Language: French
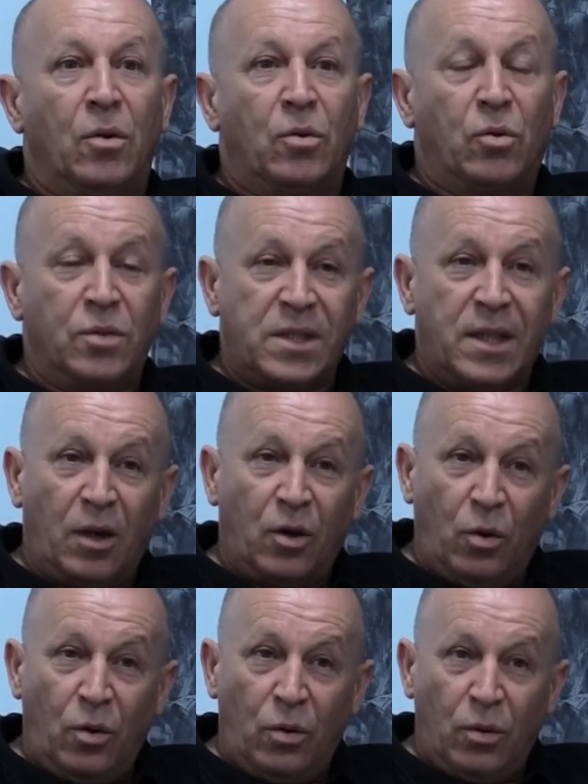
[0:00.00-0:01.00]

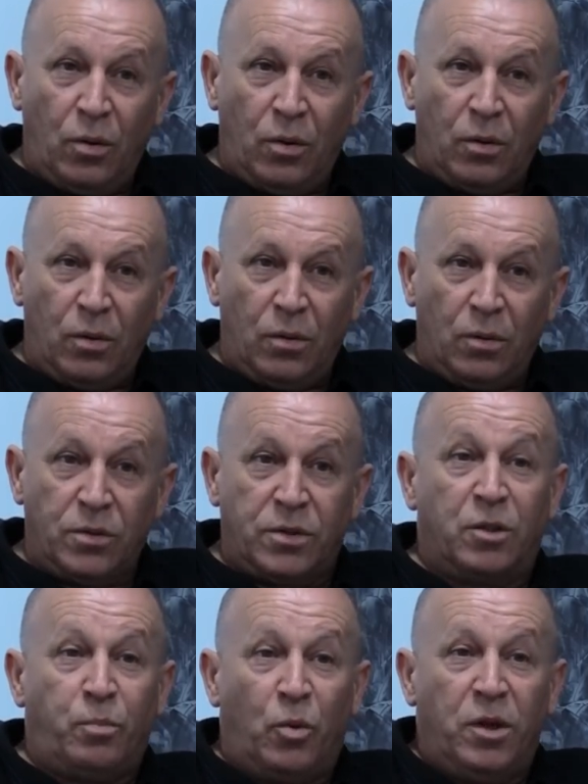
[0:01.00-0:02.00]
Concernant euh,
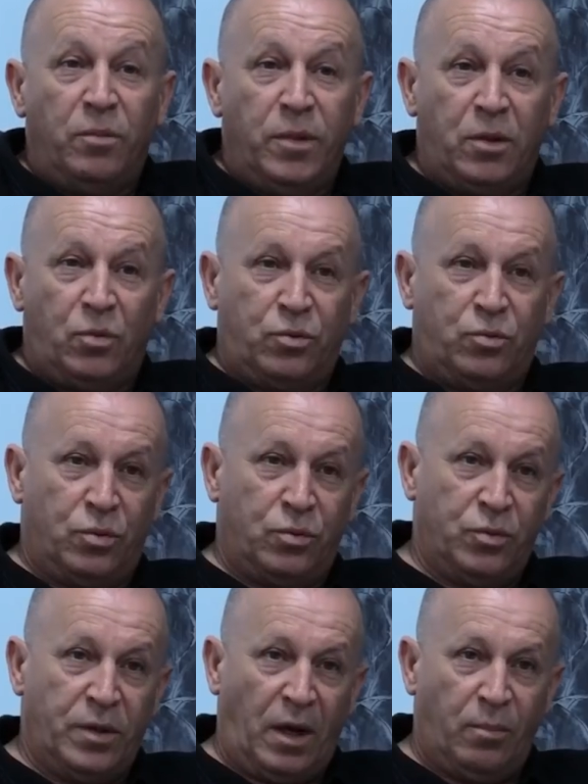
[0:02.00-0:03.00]
cette polémique autour
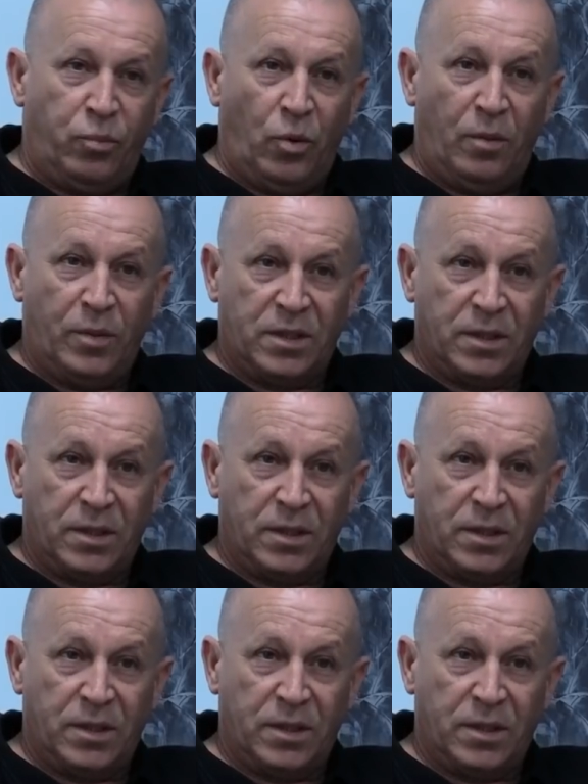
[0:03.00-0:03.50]
du drapeau à